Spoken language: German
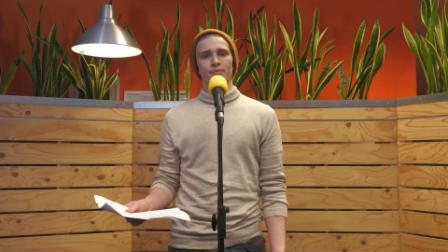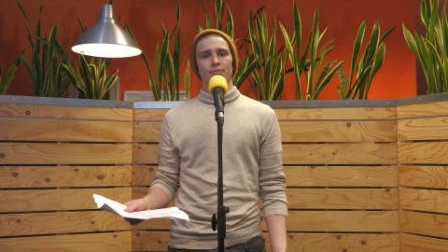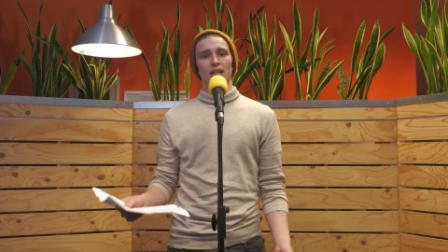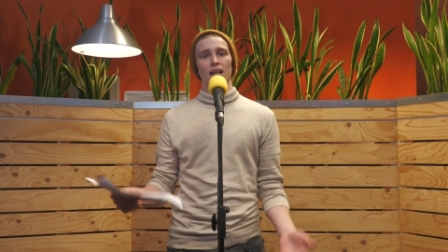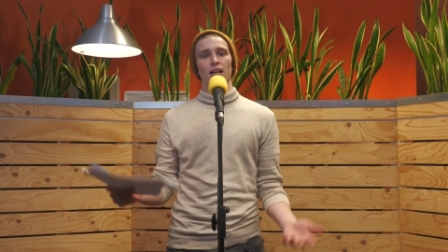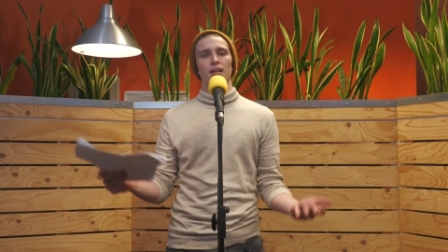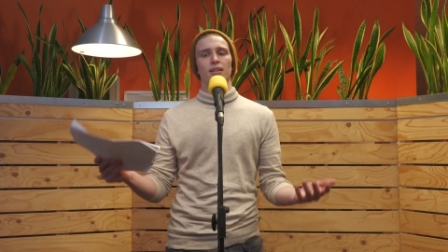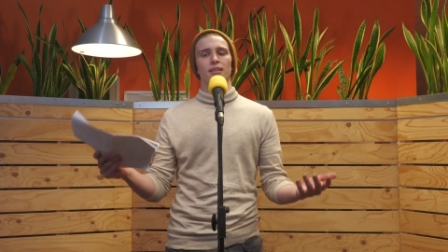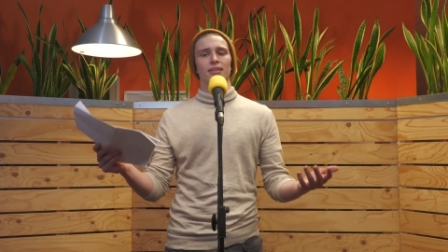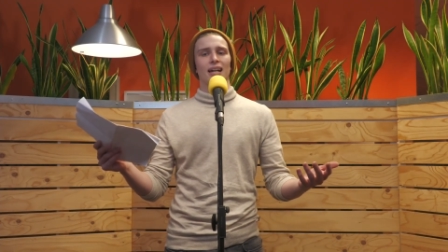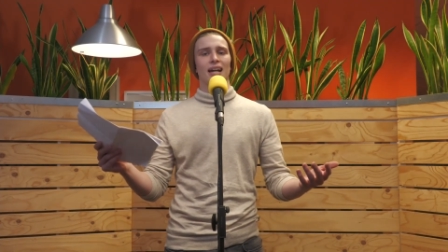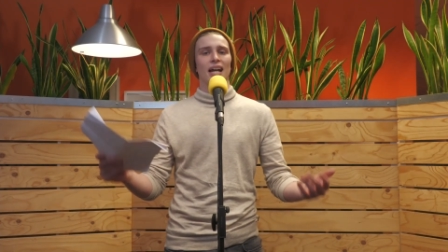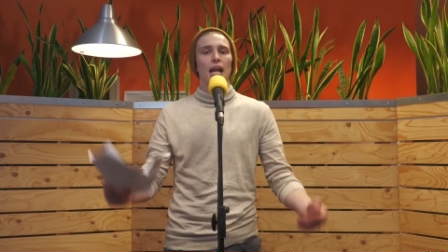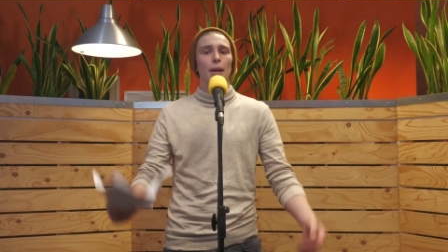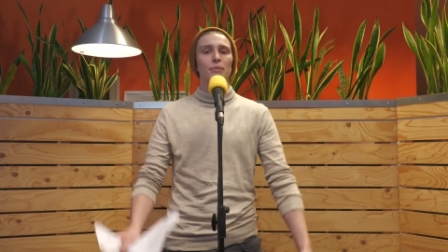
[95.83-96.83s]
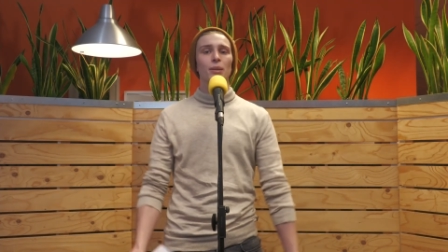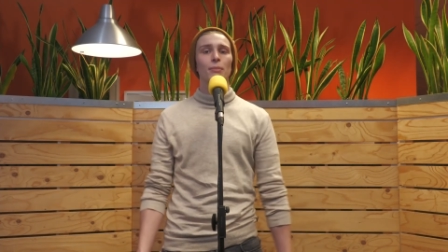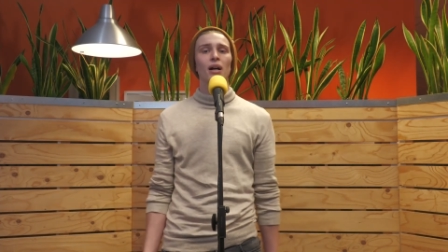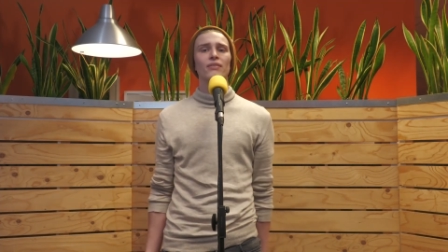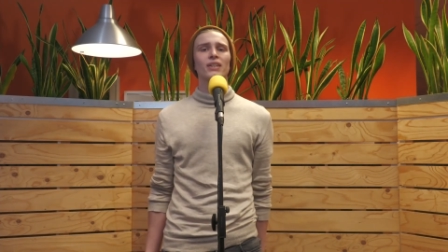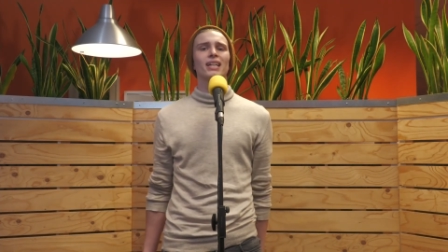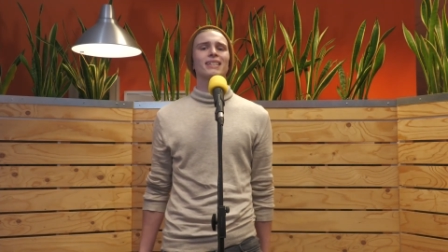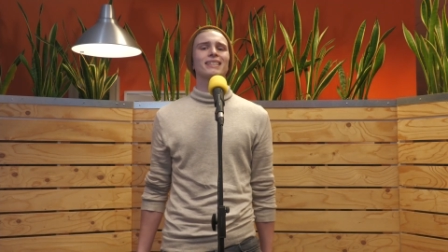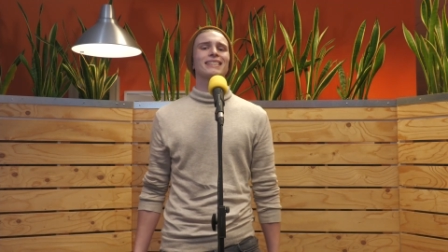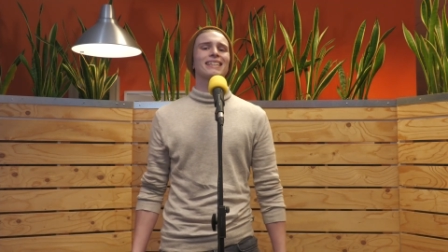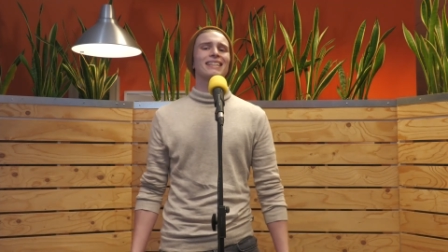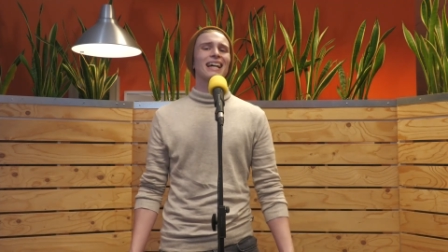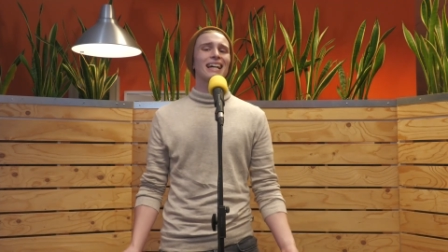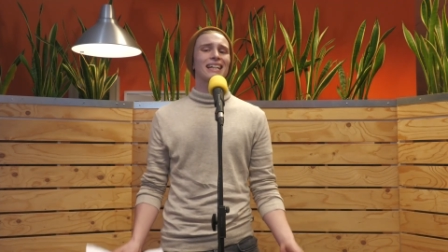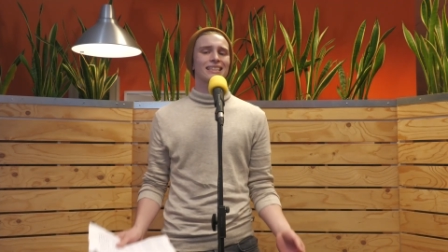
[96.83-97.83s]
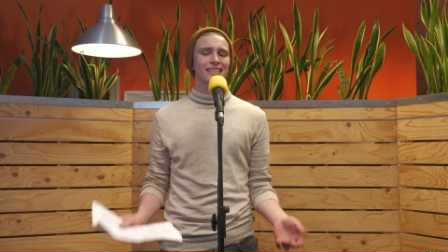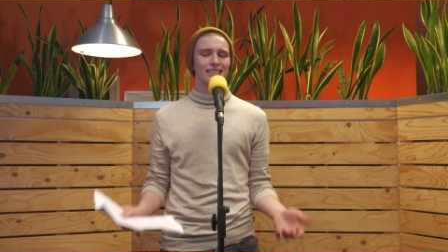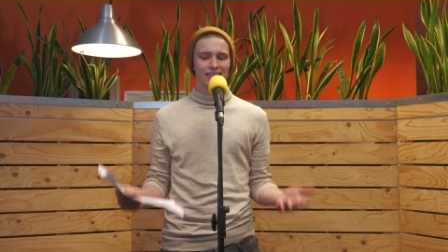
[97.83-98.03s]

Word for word: Ja, daran habt ihr mal wieder nicht gedacht.